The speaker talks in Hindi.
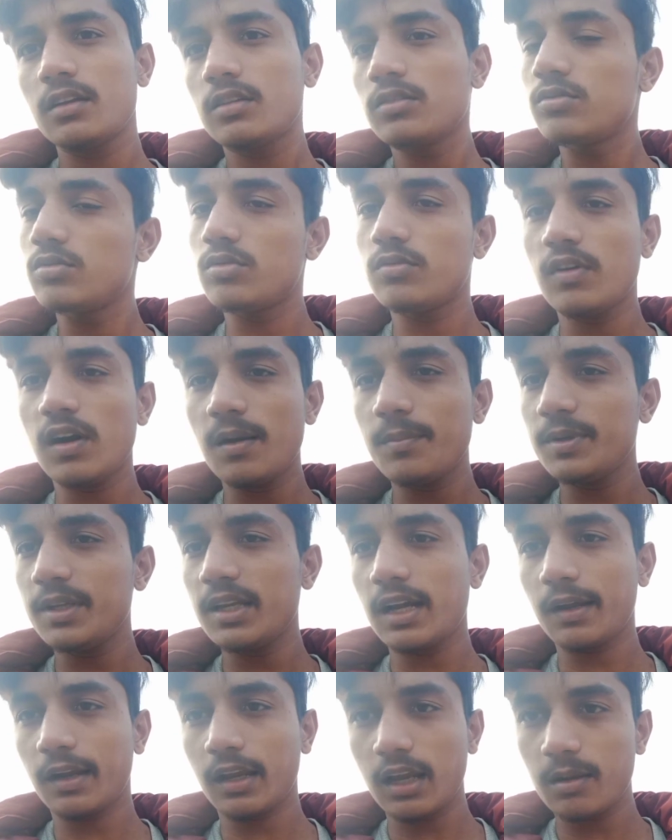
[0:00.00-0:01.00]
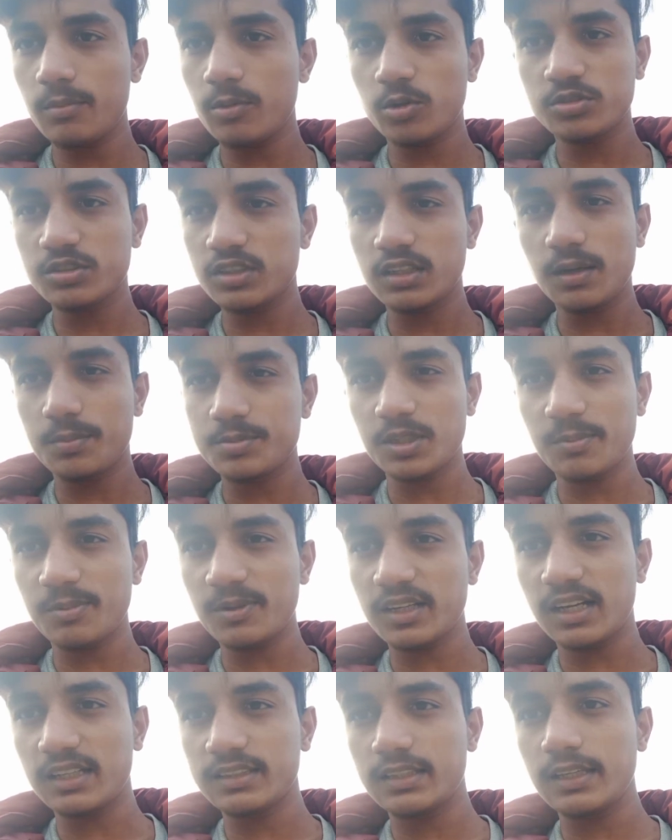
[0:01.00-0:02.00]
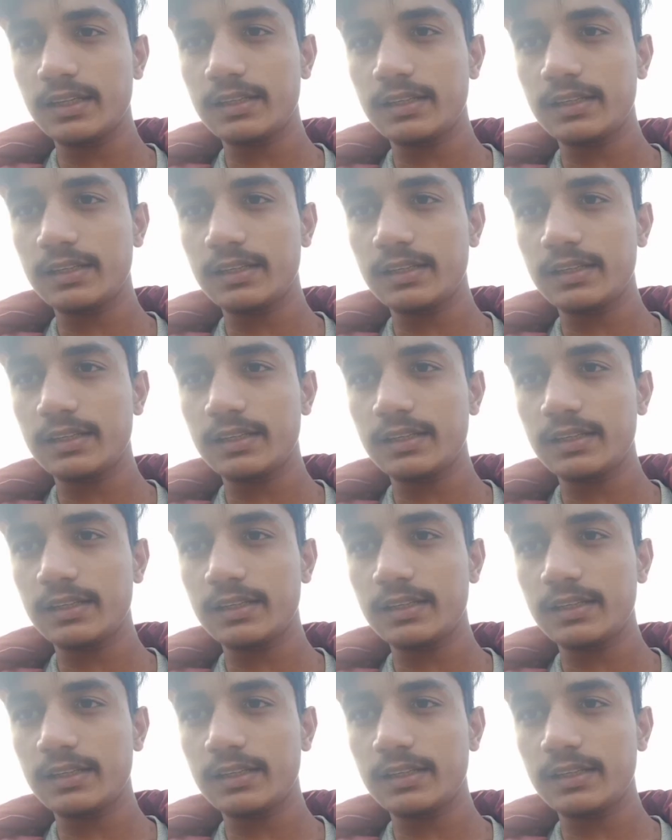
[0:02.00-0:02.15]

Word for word: तो वहाँ पर जाकर आप लोग से गपशप लगाते